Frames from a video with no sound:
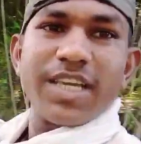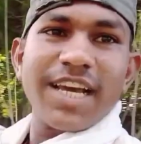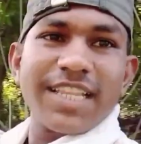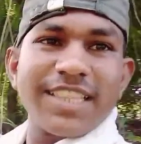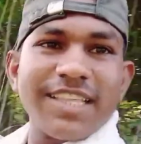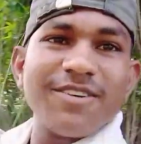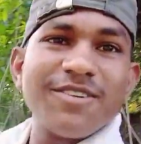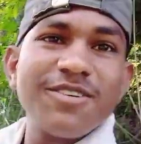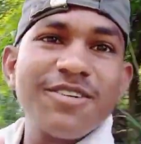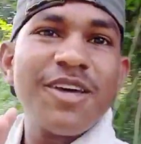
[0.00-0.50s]

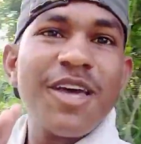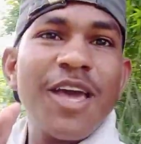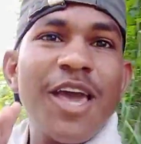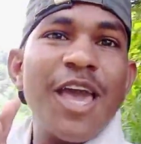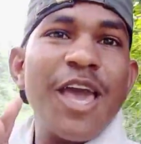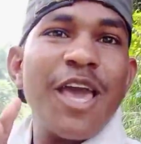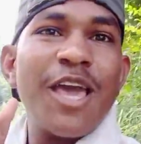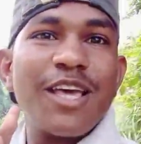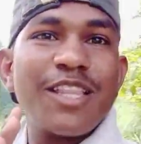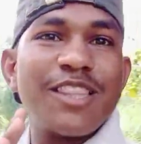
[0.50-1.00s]
दिखाता हूँ
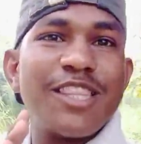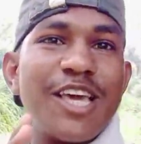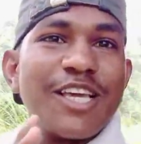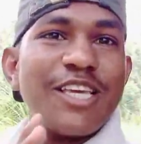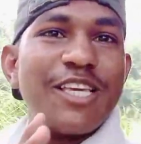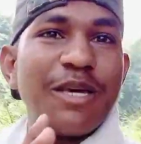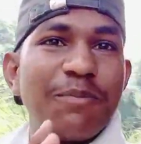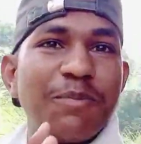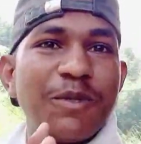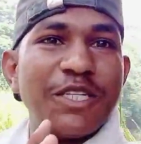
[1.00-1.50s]
ये
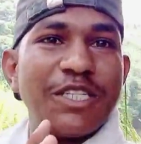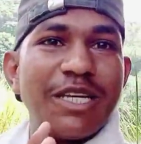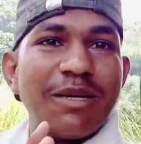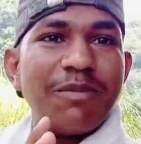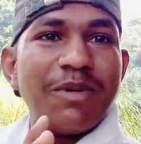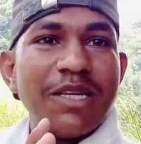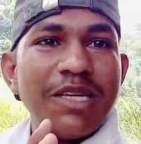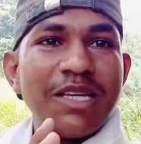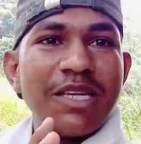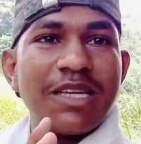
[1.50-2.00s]
देखिए पीछे
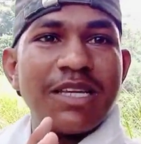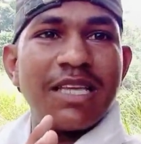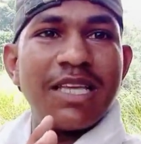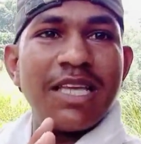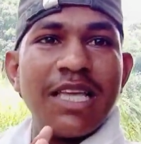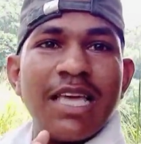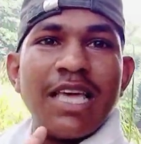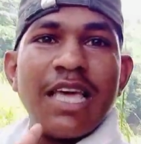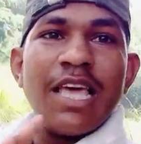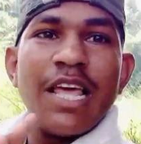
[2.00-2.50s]
में
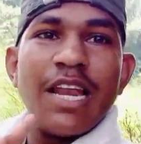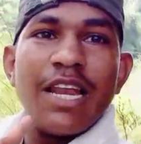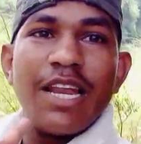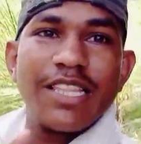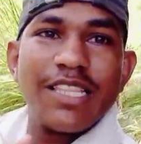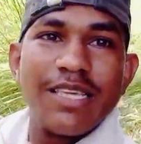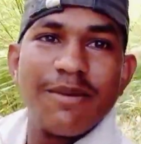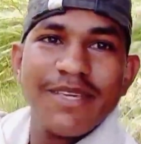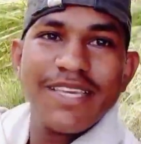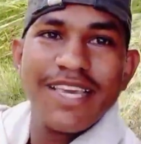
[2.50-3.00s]

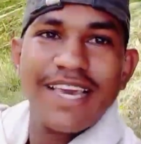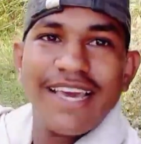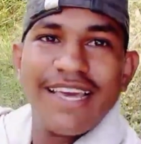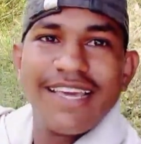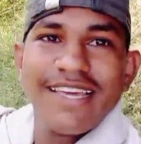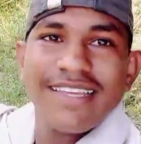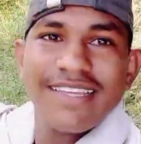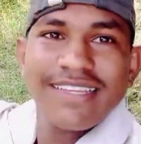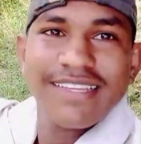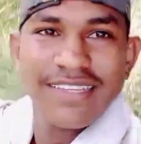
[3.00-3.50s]
नदी भी है
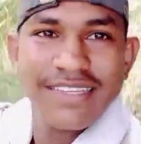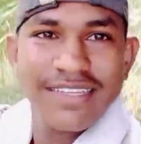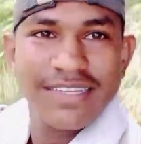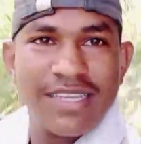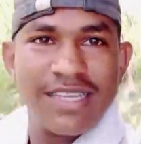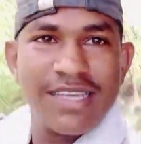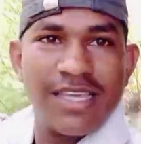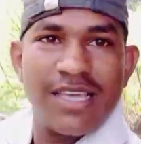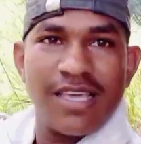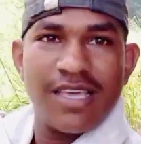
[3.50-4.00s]

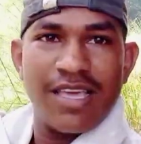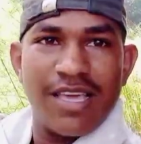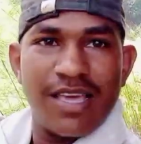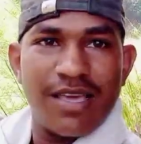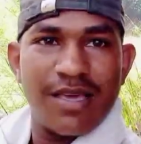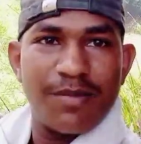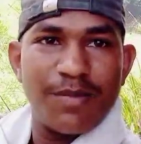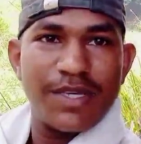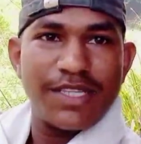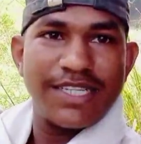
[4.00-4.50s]

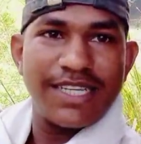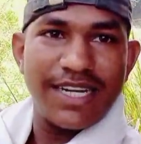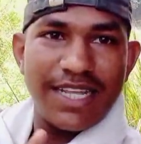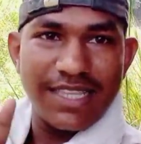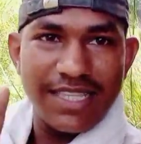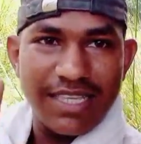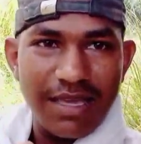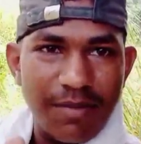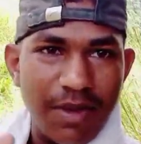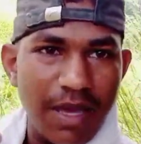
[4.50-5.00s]
पीछे
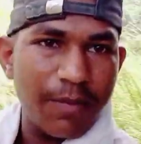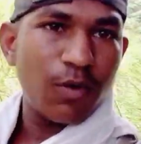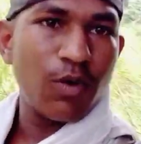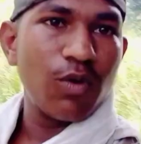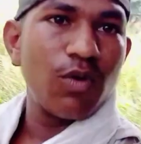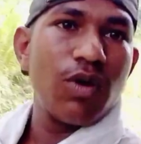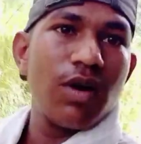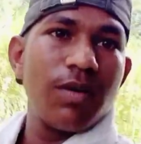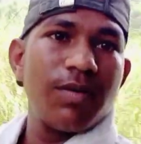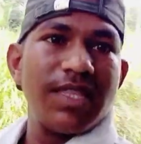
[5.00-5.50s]
नदी है मैं आप
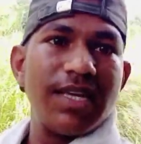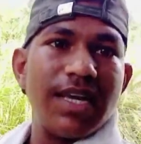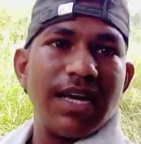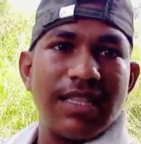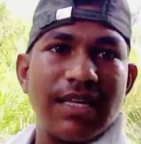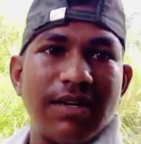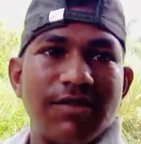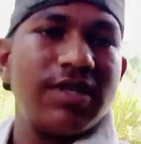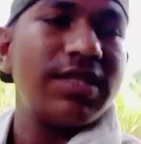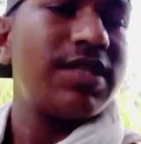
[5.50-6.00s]
लोगों को भी दिखाता हूँ